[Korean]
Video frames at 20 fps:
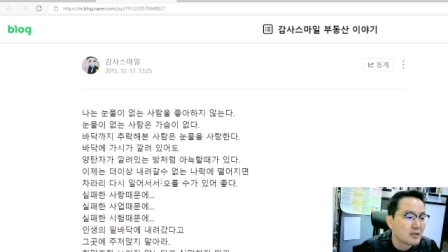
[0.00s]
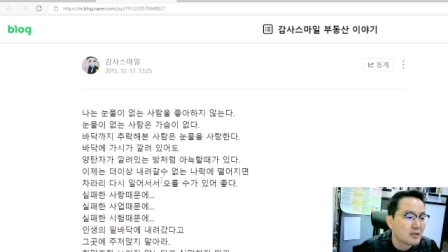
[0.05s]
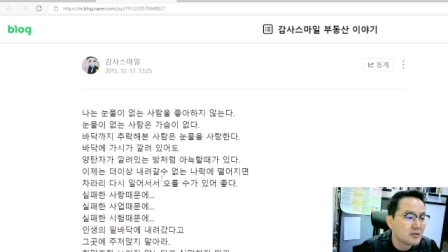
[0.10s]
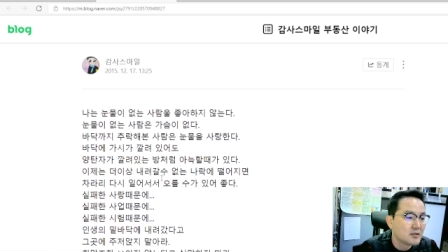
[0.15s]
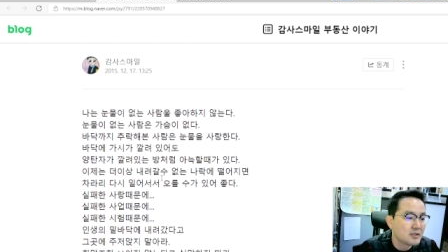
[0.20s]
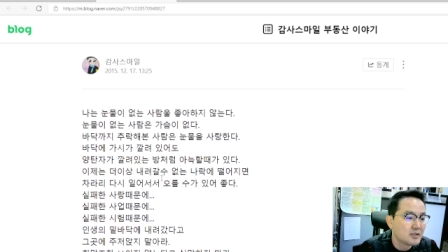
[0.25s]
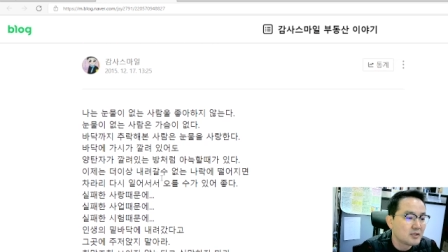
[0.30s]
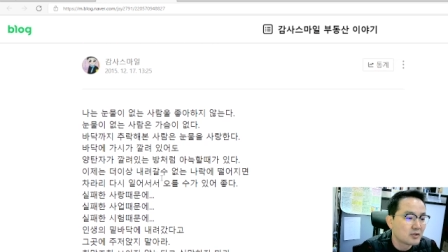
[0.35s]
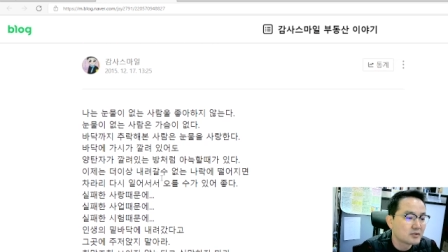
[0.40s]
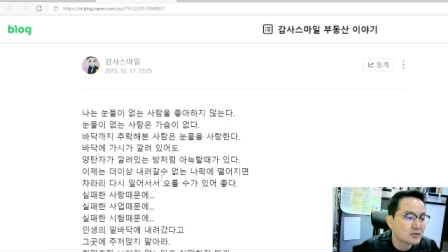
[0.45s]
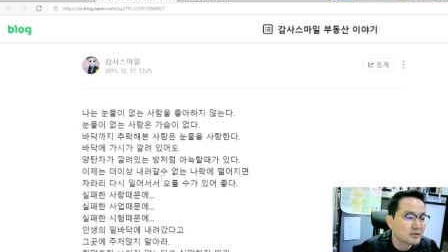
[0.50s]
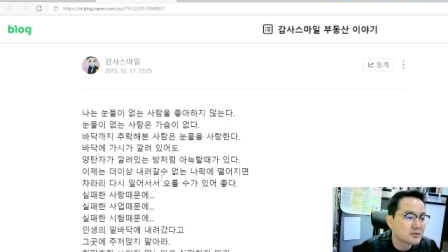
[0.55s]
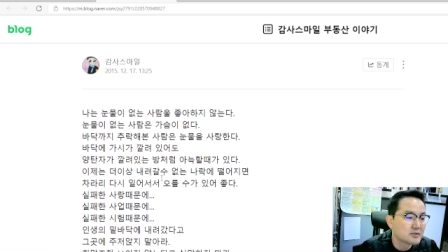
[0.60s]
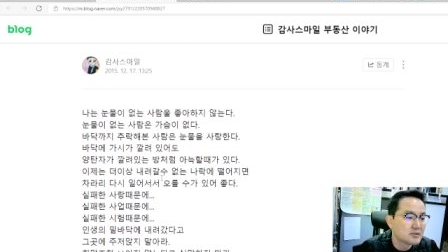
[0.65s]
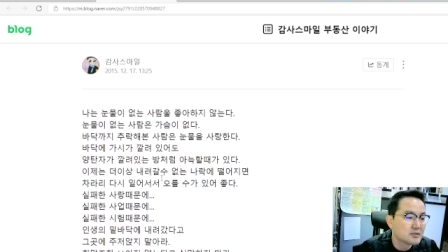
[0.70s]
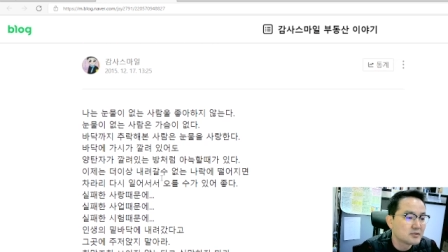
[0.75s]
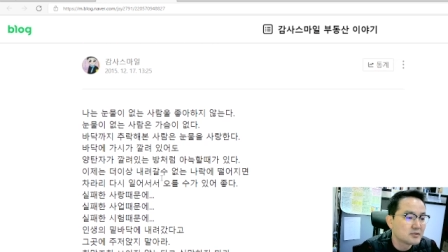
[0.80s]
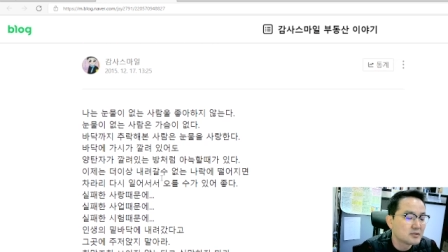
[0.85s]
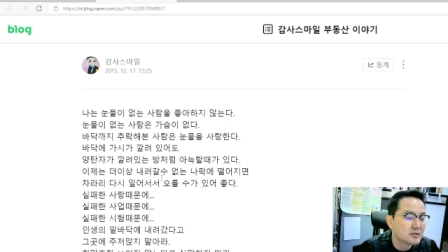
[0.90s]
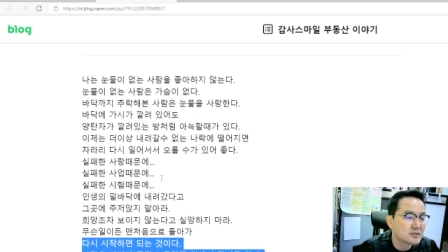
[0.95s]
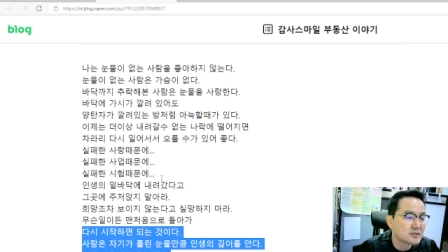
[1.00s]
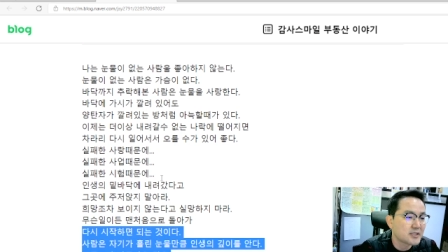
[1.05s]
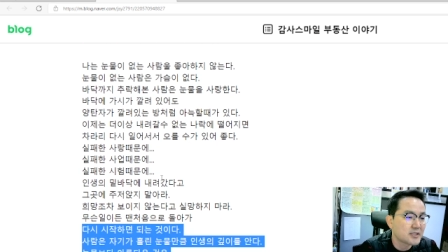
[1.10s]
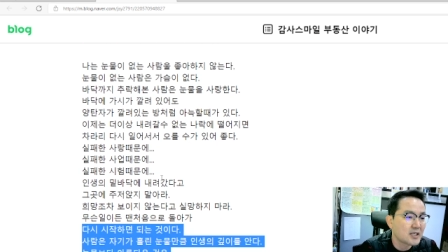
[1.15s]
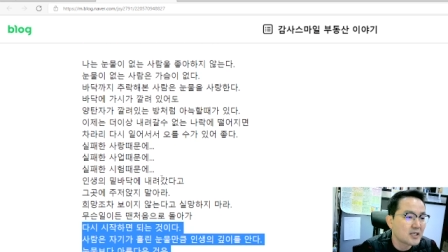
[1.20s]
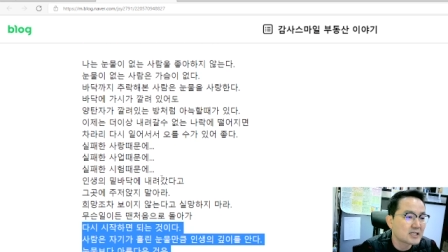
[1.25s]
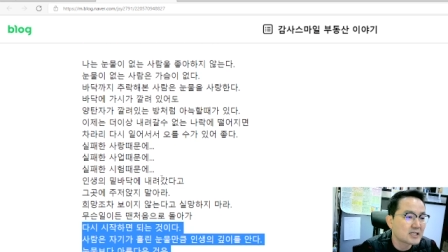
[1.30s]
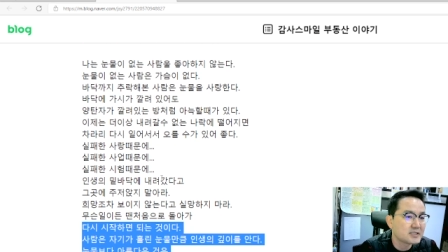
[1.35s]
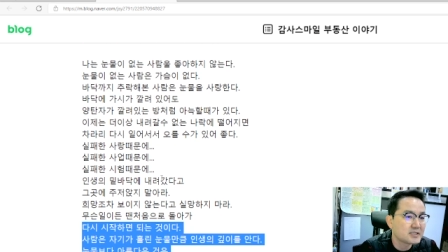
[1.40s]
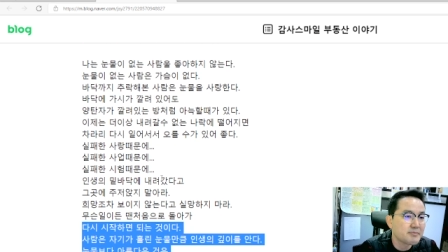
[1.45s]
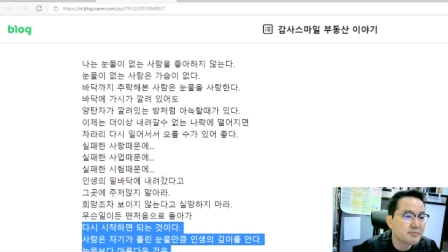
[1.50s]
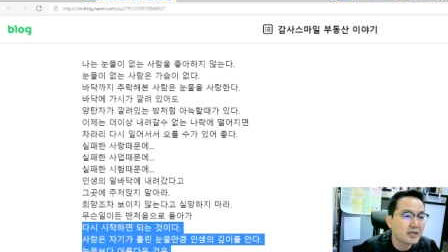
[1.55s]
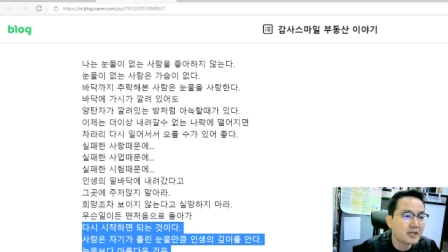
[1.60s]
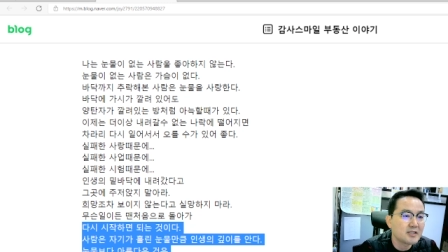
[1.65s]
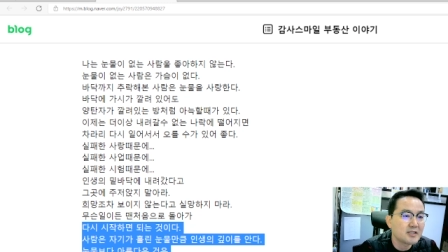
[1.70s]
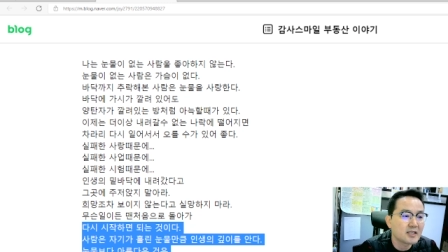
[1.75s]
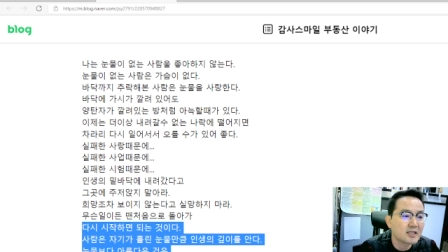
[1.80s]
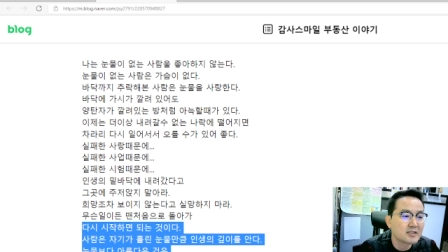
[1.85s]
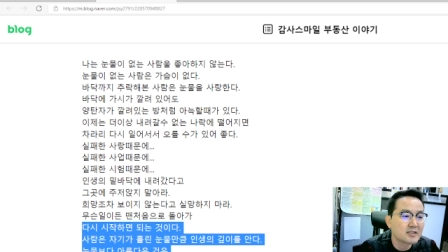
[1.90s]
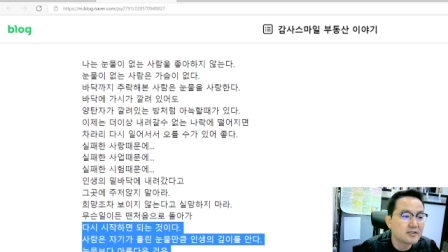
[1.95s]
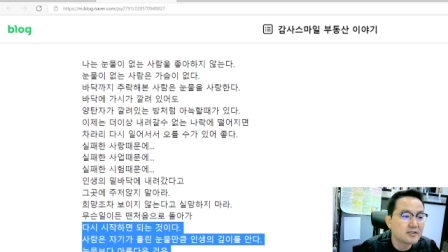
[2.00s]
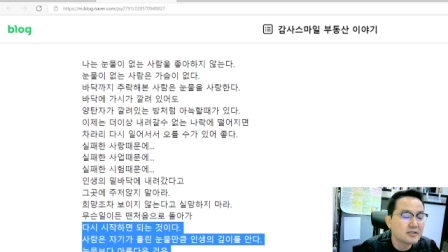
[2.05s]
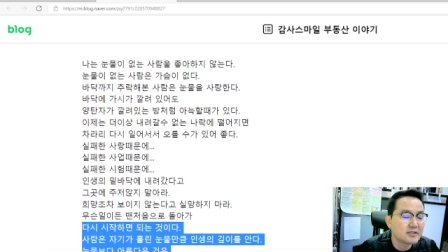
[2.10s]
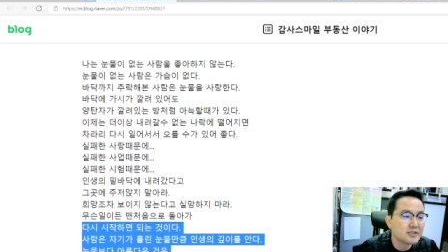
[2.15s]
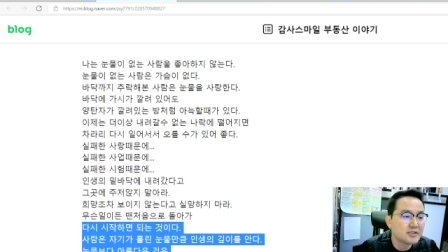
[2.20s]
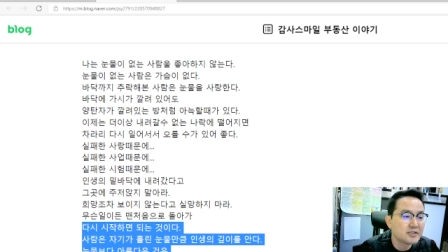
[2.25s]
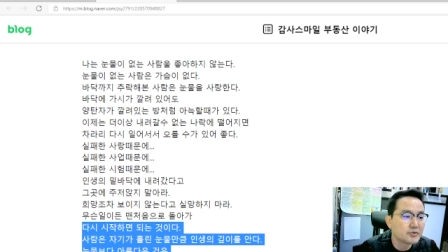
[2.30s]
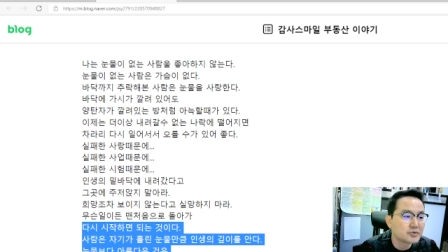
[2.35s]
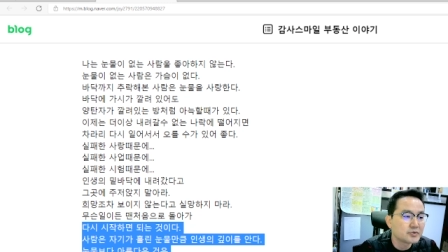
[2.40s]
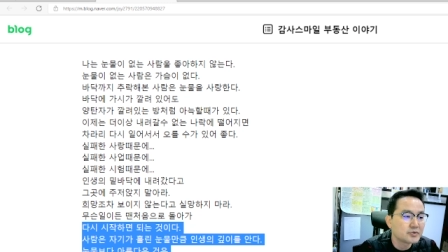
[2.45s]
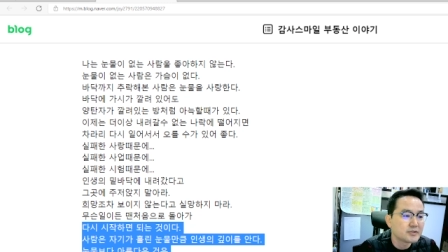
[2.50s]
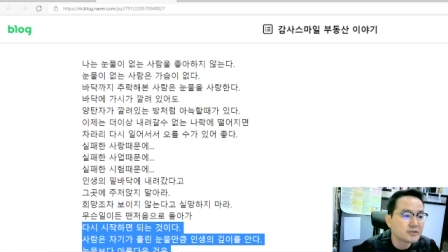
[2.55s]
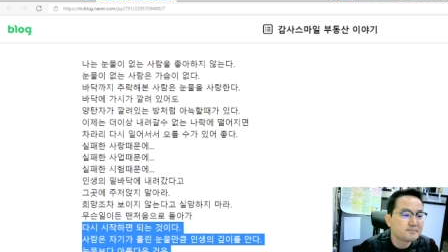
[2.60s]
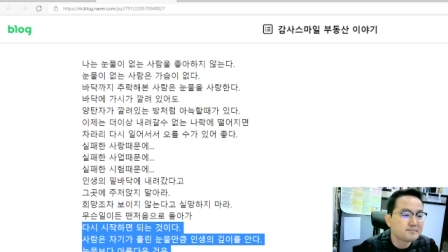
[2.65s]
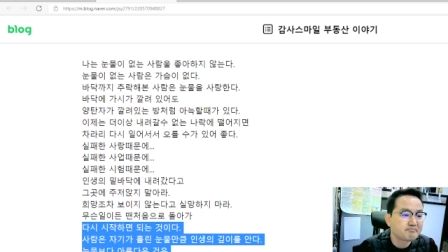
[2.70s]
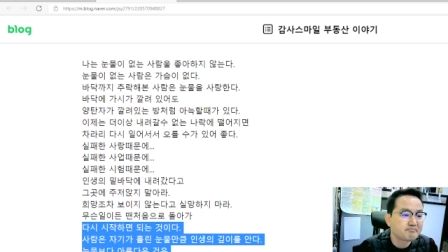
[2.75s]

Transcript: 이런 글을 제가 아침에 이야기 드린 이유는